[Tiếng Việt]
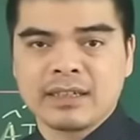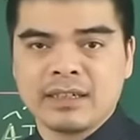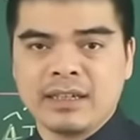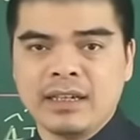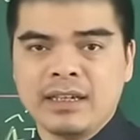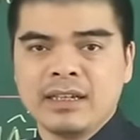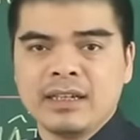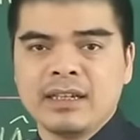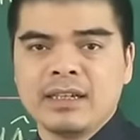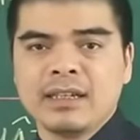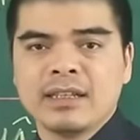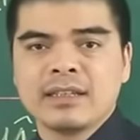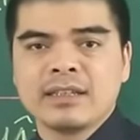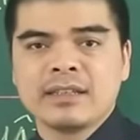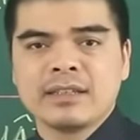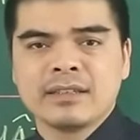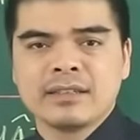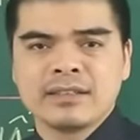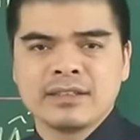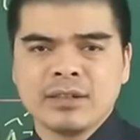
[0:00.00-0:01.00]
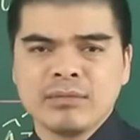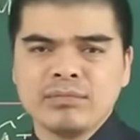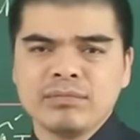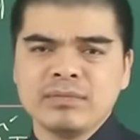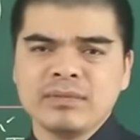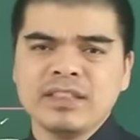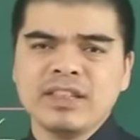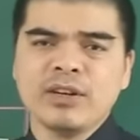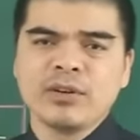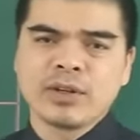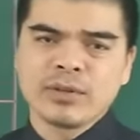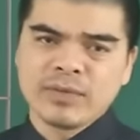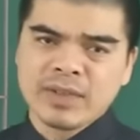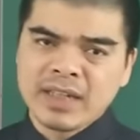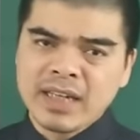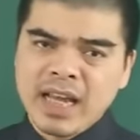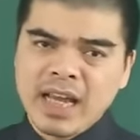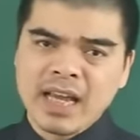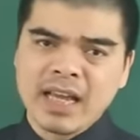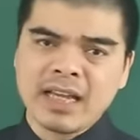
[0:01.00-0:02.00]
Đấy. Trong nhiều cái
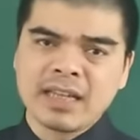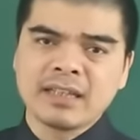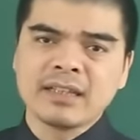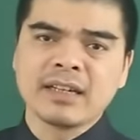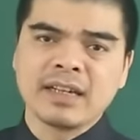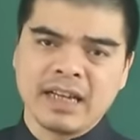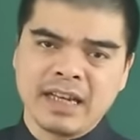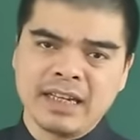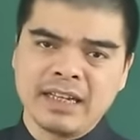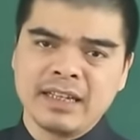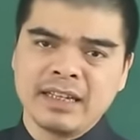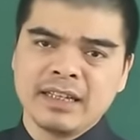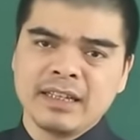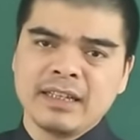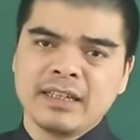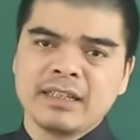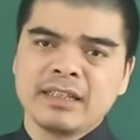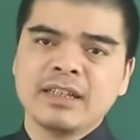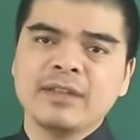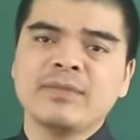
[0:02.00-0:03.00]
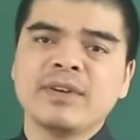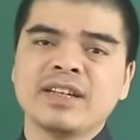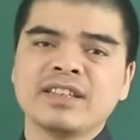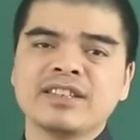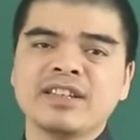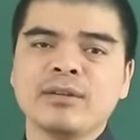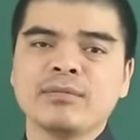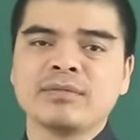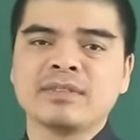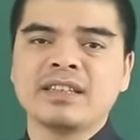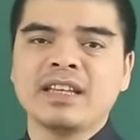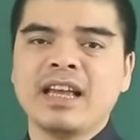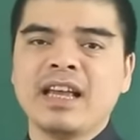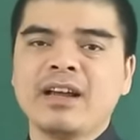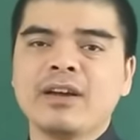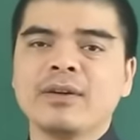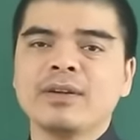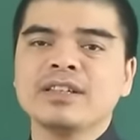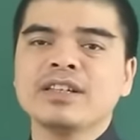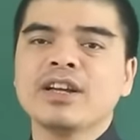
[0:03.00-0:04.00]
vấn đề thường ngày thì vợ chồng
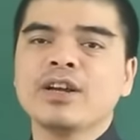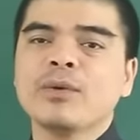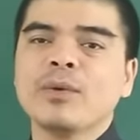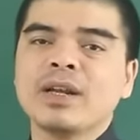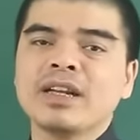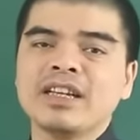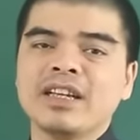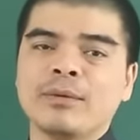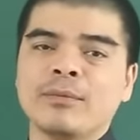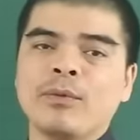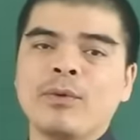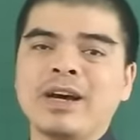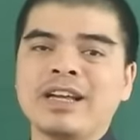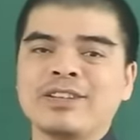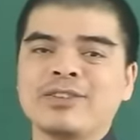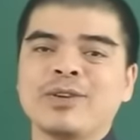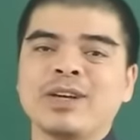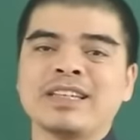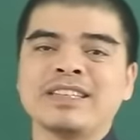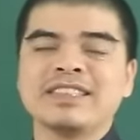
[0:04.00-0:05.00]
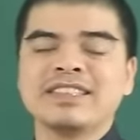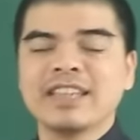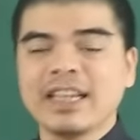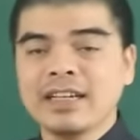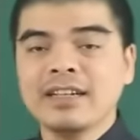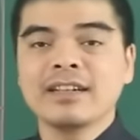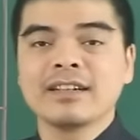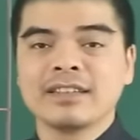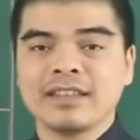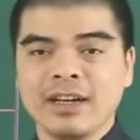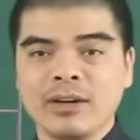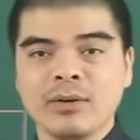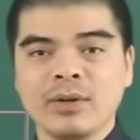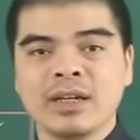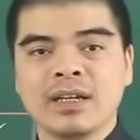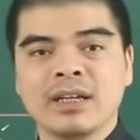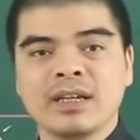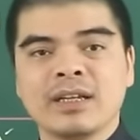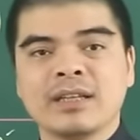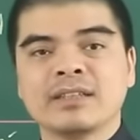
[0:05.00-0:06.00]
sẽ có những cái quan điểm hoàn toàn trái ngược nhau,
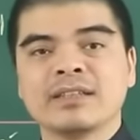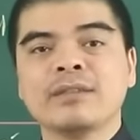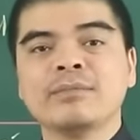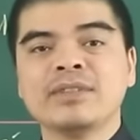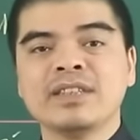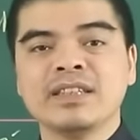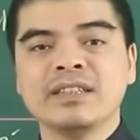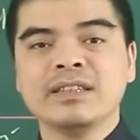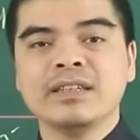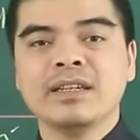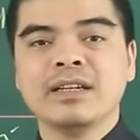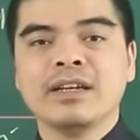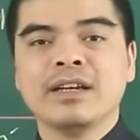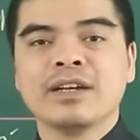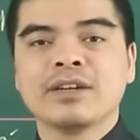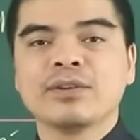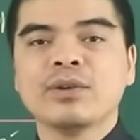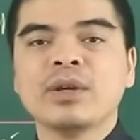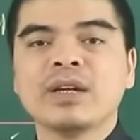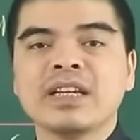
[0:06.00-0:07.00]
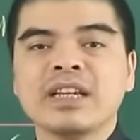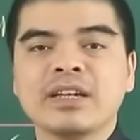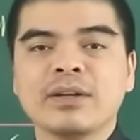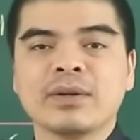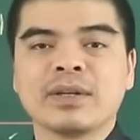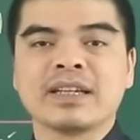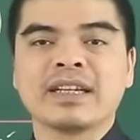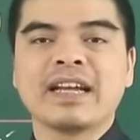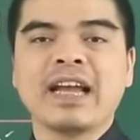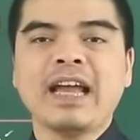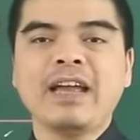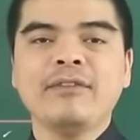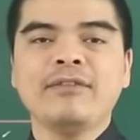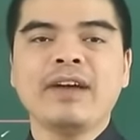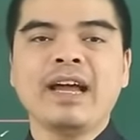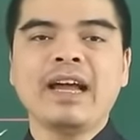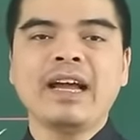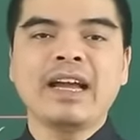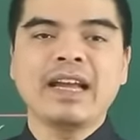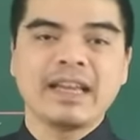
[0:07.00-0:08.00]
thậm chí đôi khi còn cãi
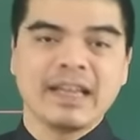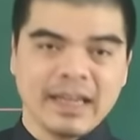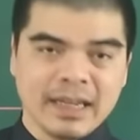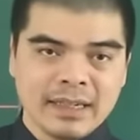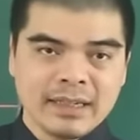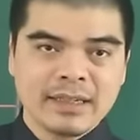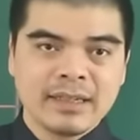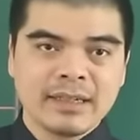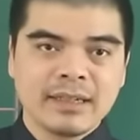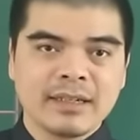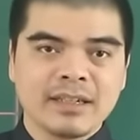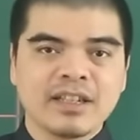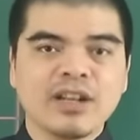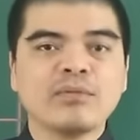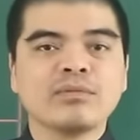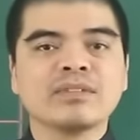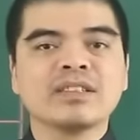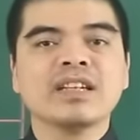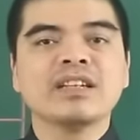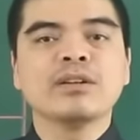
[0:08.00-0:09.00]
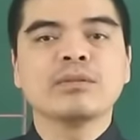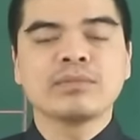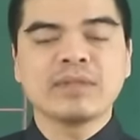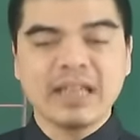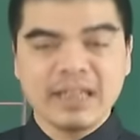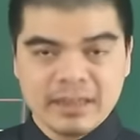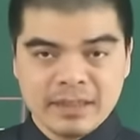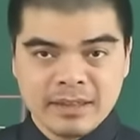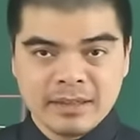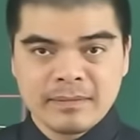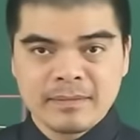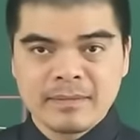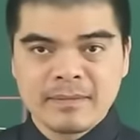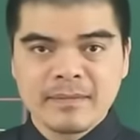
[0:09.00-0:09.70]
vã gay gắt, động chân động tay nữa.